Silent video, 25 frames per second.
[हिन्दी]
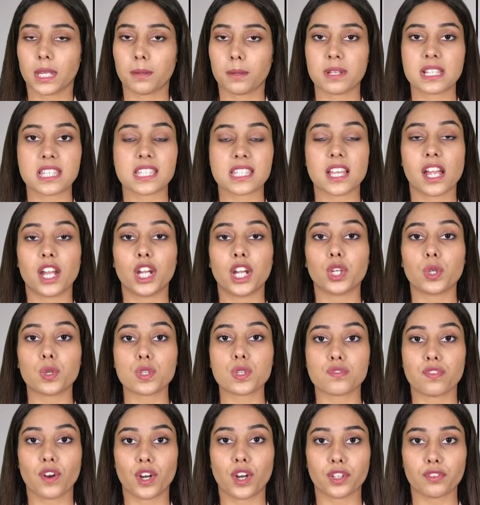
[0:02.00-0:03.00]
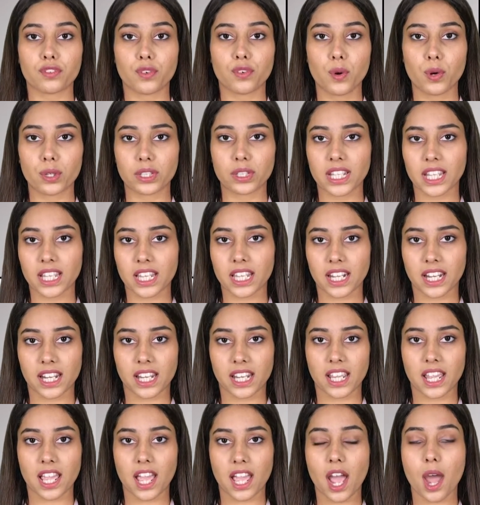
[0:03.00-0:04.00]
नमस्कार न्यूज 44 देख
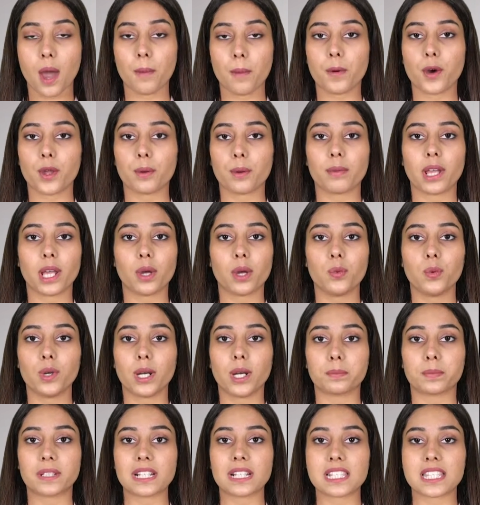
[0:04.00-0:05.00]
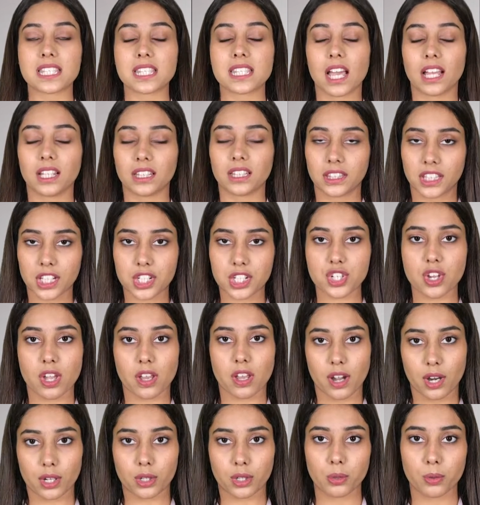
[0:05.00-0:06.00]
रहे हैं आप और मैं हूं आपके साथ दीक्षा
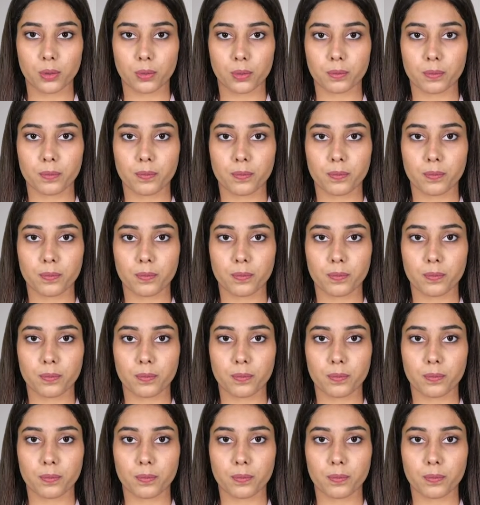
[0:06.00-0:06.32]
राठौर